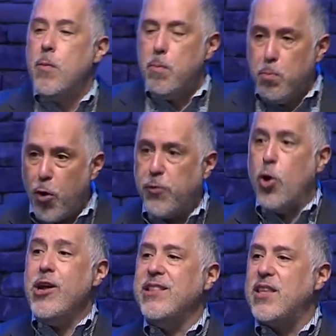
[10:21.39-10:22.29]

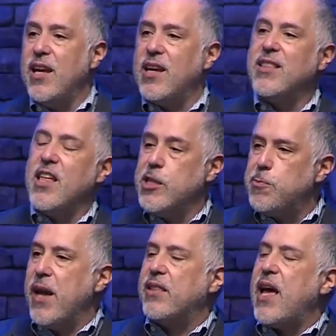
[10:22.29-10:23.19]
movió en ti que te
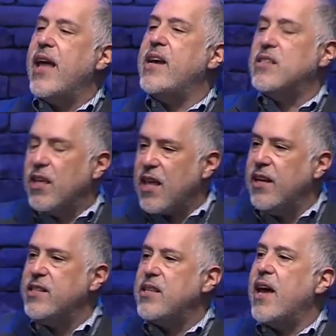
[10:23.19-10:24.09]
despertaras, que te
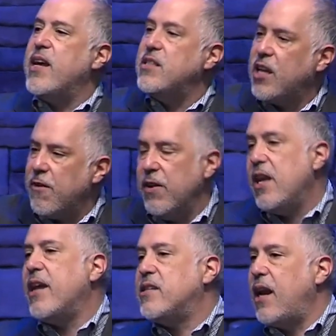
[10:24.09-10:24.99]
alistaras y que
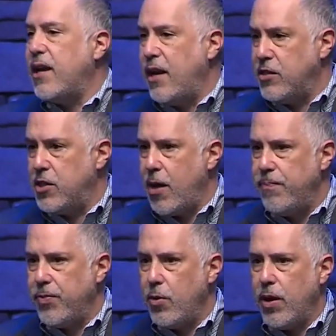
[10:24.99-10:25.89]
vinieras a la iglesia.
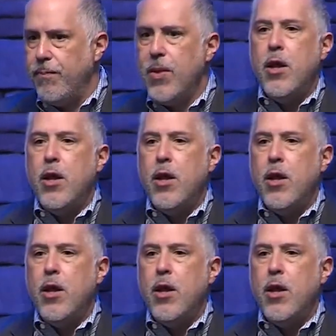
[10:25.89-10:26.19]
Right?